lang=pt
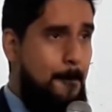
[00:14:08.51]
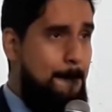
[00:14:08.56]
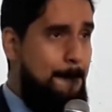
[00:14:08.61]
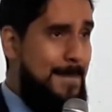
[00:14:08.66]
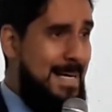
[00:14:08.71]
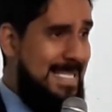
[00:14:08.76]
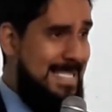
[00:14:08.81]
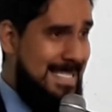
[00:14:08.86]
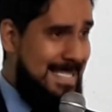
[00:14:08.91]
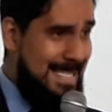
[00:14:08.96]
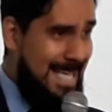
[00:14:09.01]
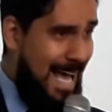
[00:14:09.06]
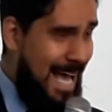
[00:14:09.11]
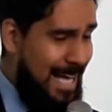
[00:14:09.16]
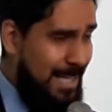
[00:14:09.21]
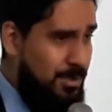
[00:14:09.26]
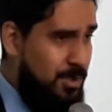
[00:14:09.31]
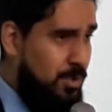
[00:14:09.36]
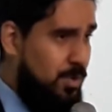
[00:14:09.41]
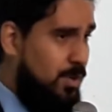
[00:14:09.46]

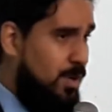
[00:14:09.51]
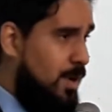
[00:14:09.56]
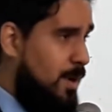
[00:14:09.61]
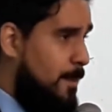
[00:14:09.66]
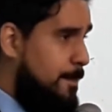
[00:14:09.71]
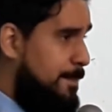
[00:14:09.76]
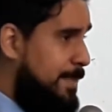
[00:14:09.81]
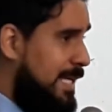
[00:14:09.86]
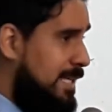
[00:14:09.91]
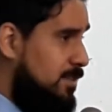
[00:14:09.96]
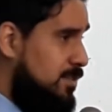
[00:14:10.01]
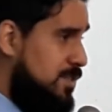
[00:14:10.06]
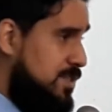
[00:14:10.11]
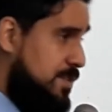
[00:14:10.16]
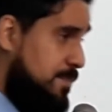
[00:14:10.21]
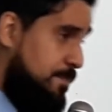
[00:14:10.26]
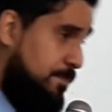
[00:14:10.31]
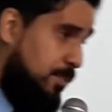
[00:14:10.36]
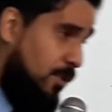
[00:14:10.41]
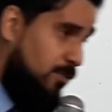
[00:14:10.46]
passado
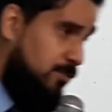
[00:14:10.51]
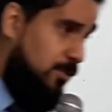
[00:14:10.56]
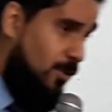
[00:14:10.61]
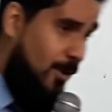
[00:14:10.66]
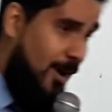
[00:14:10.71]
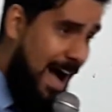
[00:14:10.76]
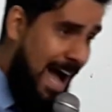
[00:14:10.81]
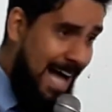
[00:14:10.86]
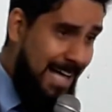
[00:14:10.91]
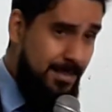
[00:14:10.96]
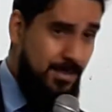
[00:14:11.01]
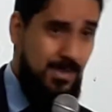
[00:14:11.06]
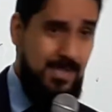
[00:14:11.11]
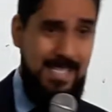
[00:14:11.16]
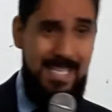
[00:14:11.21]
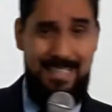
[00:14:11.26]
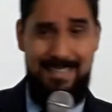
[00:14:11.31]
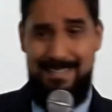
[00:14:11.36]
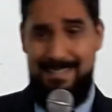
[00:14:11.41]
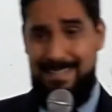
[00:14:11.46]
pelos
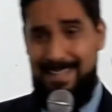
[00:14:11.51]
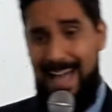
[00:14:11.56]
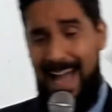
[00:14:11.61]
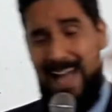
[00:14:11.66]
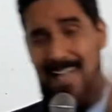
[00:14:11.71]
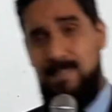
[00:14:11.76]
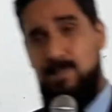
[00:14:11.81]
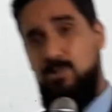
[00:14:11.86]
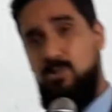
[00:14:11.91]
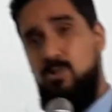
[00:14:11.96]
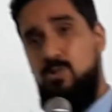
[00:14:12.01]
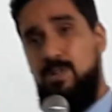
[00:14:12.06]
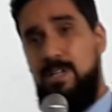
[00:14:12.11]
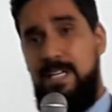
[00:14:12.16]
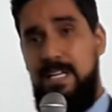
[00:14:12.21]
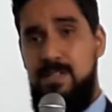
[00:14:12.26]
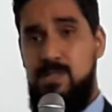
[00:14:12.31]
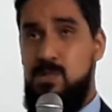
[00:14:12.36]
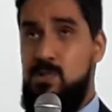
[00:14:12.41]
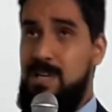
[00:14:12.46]
povoados, andado com
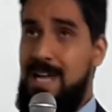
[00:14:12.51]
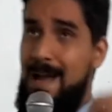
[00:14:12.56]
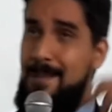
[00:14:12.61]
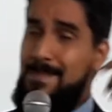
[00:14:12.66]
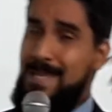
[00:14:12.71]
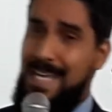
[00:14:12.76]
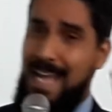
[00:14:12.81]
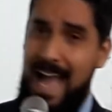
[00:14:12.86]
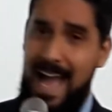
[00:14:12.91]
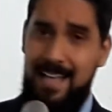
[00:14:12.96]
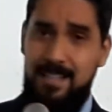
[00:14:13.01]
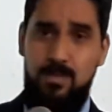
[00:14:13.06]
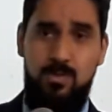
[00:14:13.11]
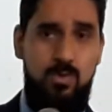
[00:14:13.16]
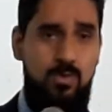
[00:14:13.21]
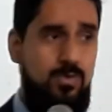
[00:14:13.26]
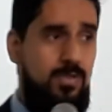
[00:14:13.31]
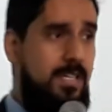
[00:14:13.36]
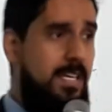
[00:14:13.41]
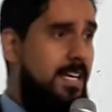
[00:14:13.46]
Cristo, caminhado
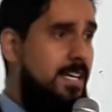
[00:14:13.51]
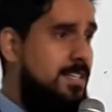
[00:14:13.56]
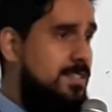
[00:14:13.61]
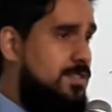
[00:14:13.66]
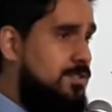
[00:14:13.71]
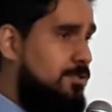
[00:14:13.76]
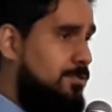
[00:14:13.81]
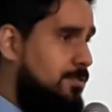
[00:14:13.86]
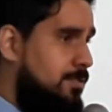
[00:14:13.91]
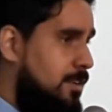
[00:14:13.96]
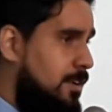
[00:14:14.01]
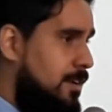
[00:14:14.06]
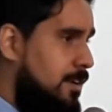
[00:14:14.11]
com Cristo,